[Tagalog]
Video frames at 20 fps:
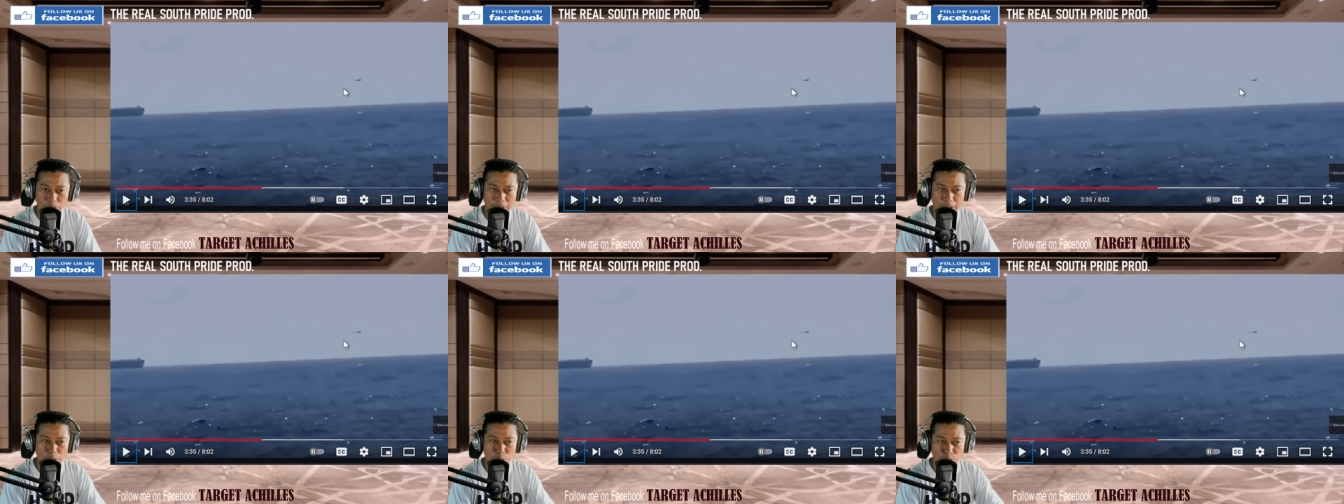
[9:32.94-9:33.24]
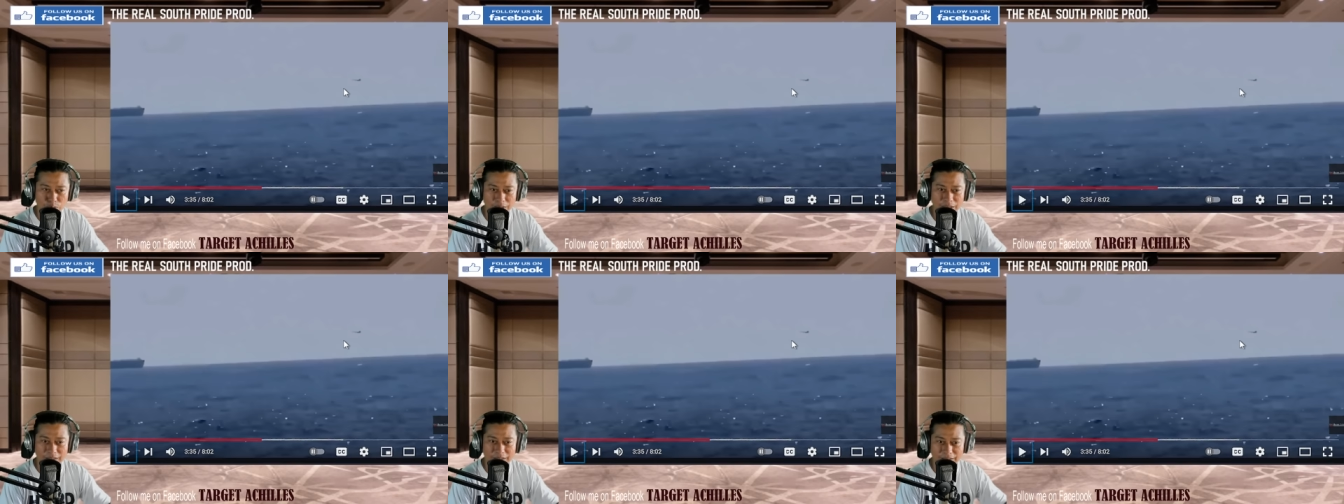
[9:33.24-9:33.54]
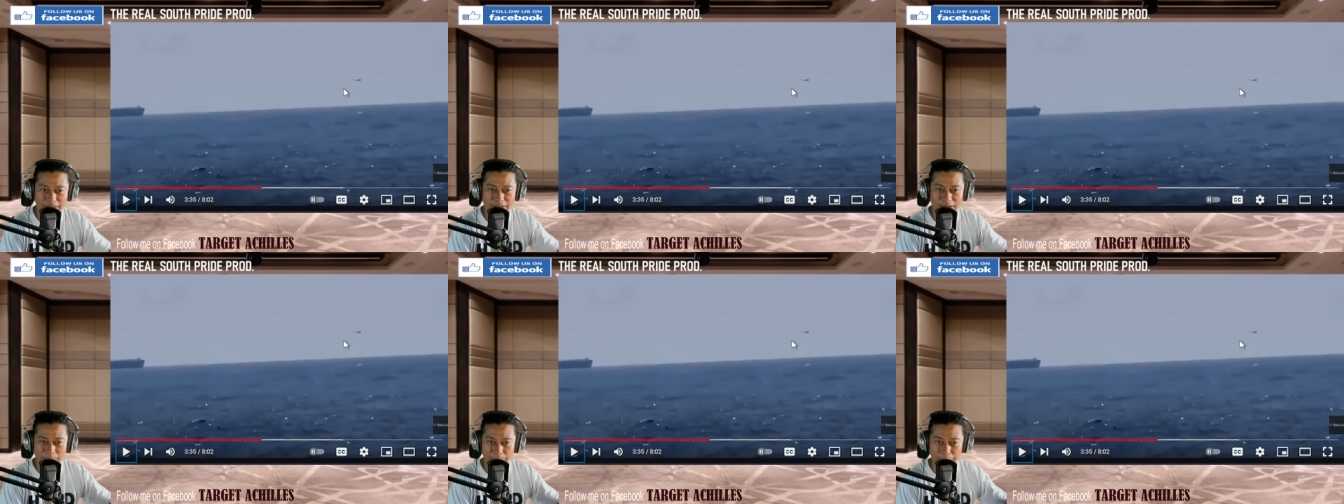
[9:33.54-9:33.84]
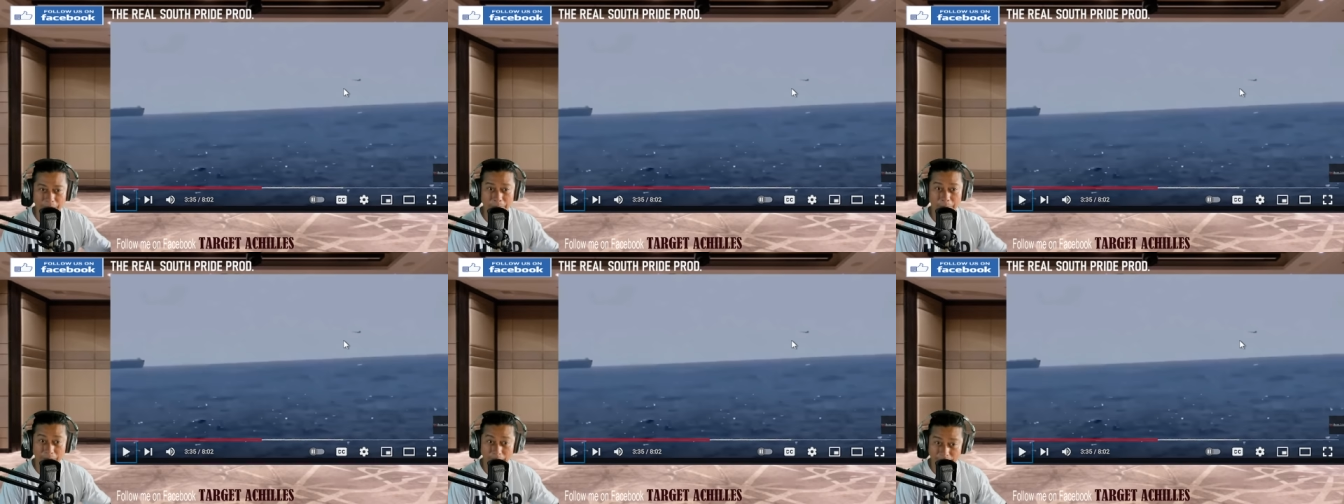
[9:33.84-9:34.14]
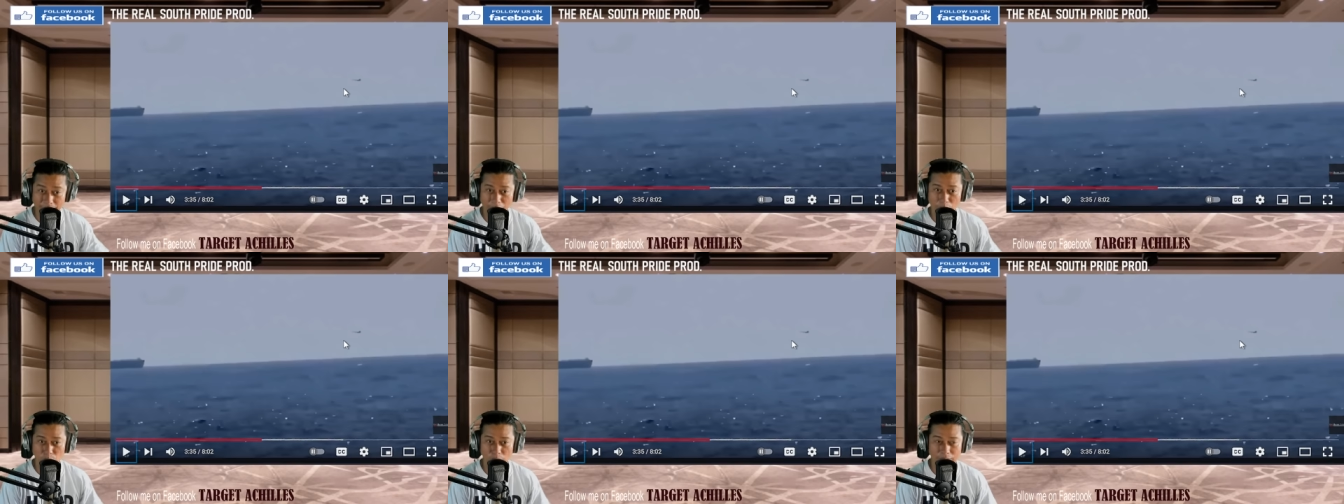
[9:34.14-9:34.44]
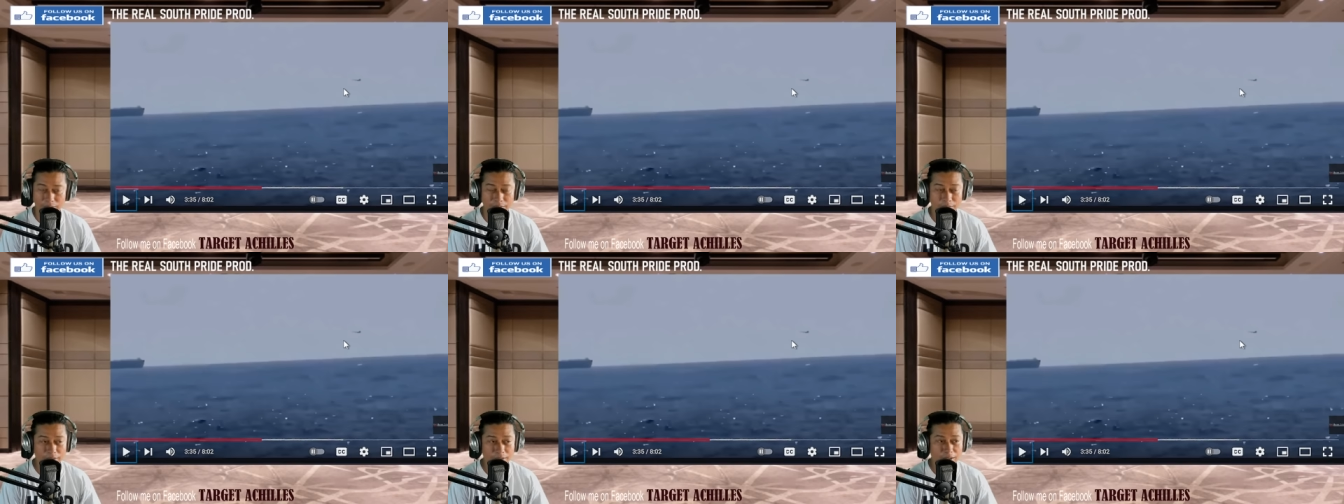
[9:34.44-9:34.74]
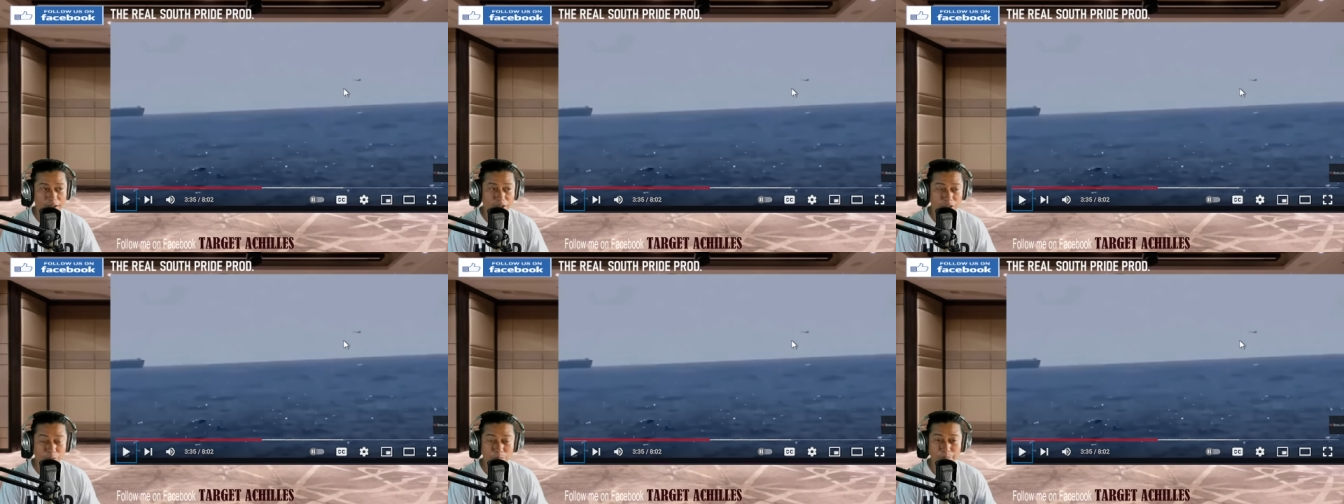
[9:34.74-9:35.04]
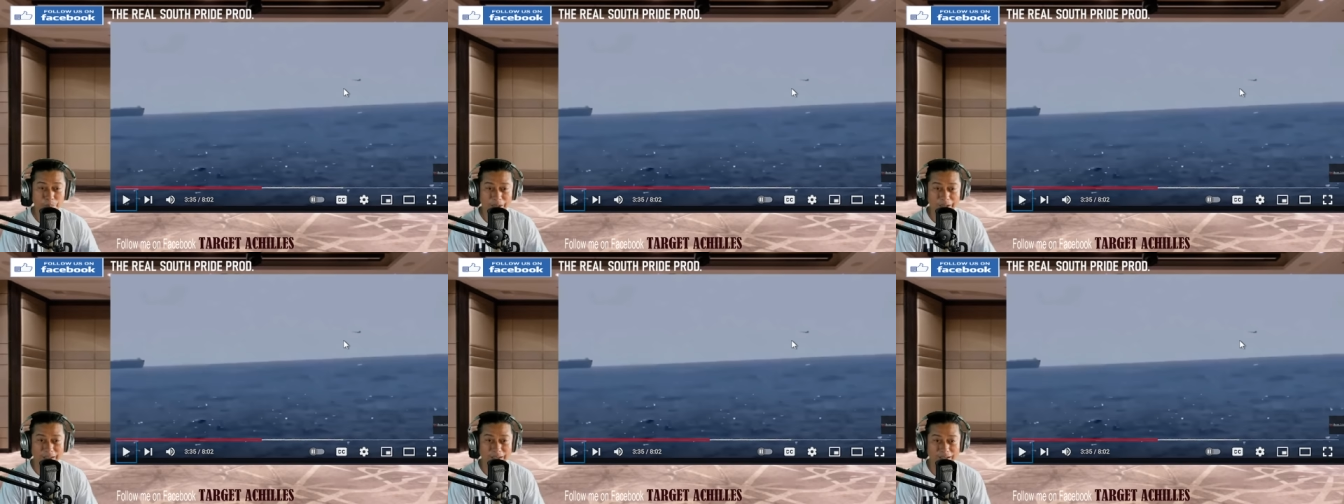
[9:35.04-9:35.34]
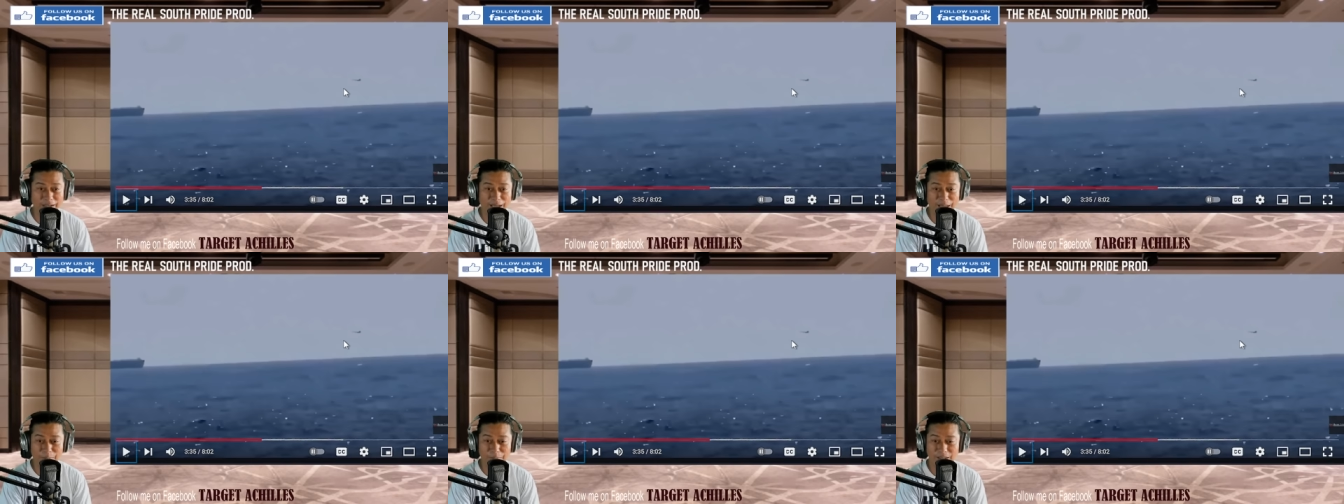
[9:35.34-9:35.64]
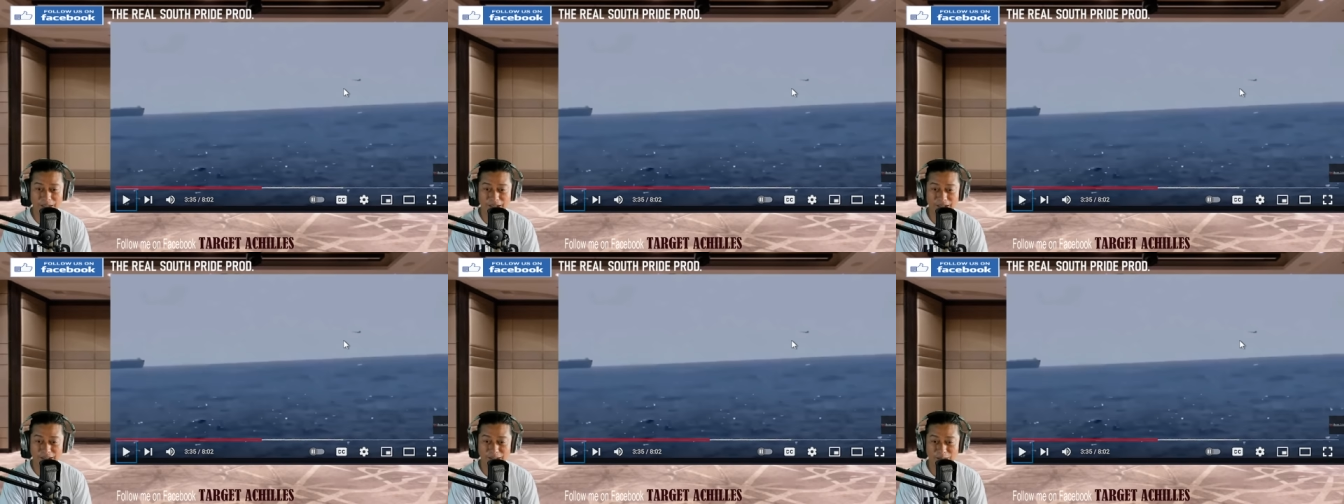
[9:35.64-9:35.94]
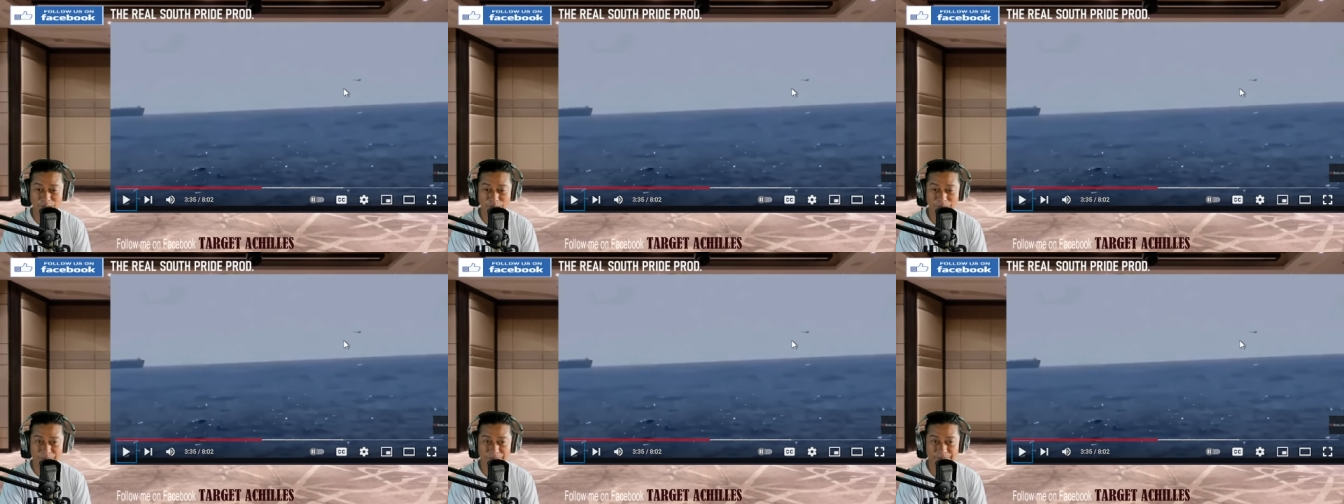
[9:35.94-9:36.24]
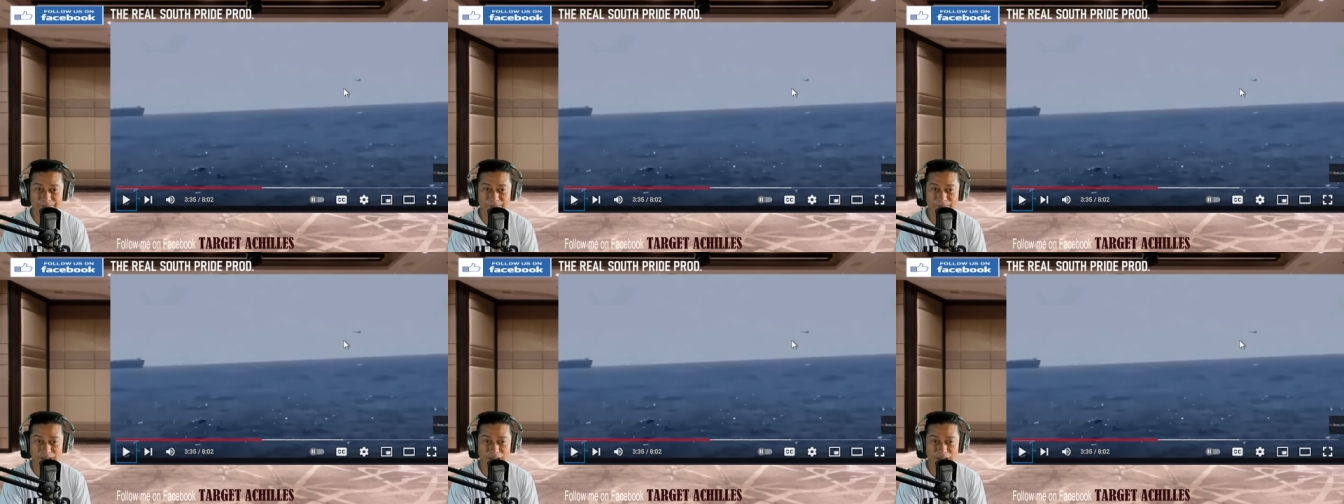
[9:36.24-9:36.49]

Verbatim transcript: unti-unti na nilang bibitawan yung pag-claim nila na to?